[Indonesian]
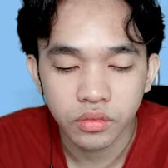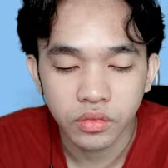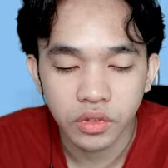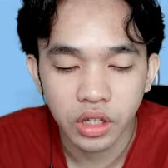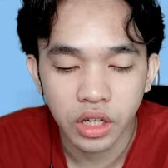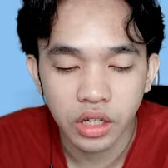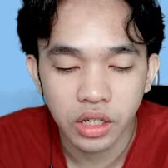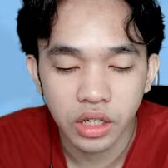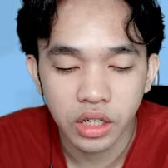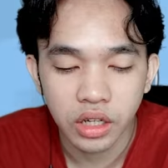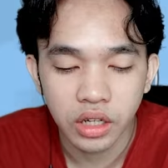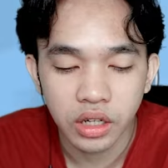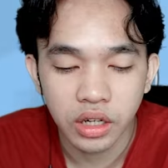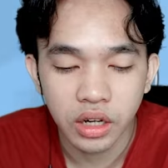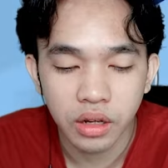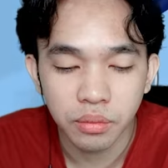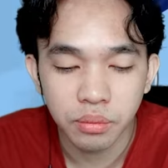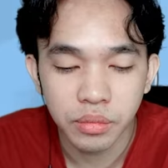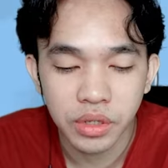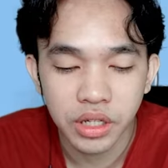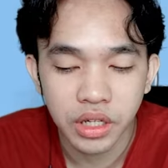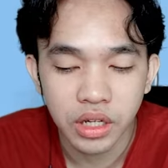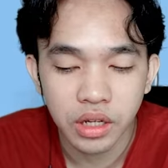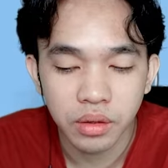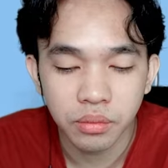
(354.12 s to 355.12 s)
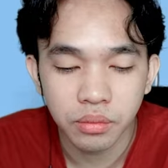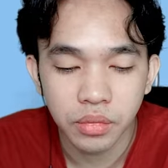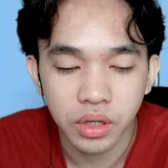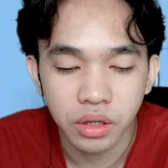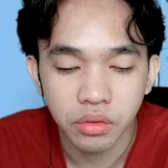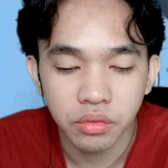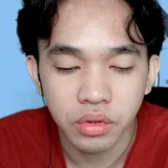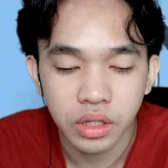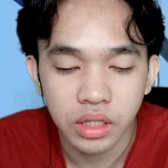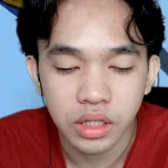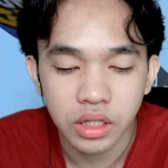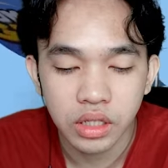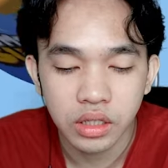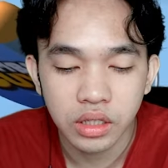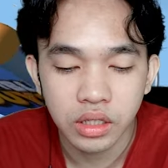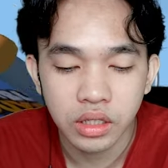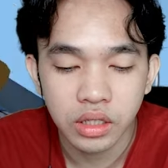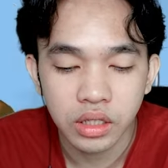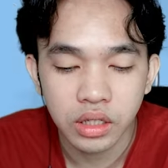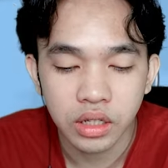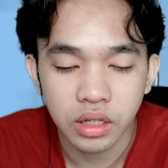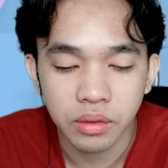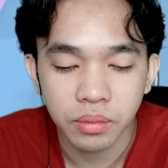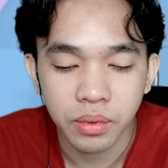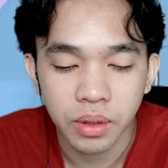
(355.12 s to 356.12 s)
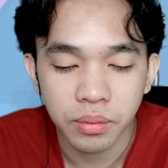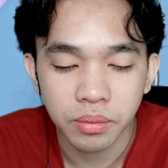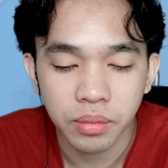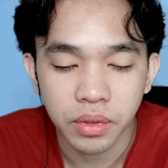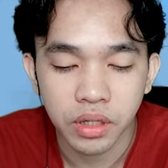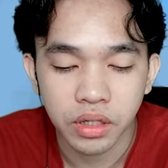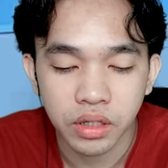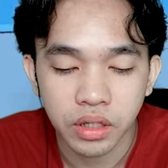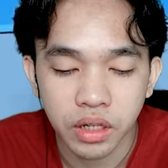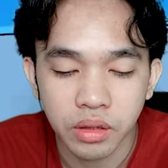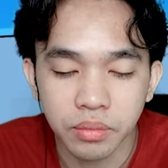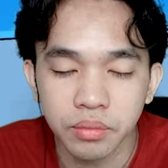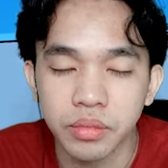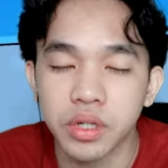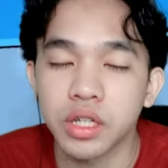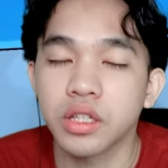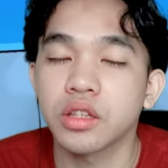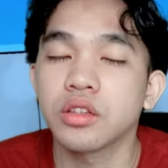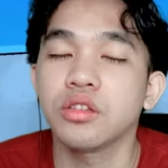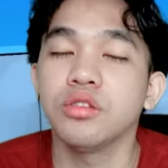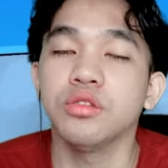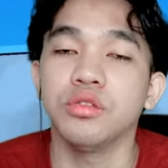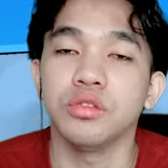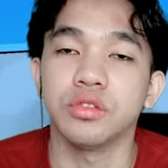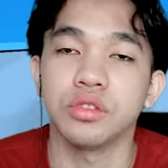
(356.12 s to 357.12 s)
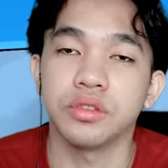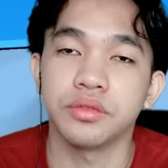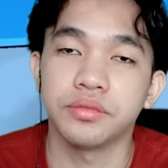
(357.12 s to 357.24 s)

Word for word: gagal nggak pin number one kita ini tidak apa-apa number two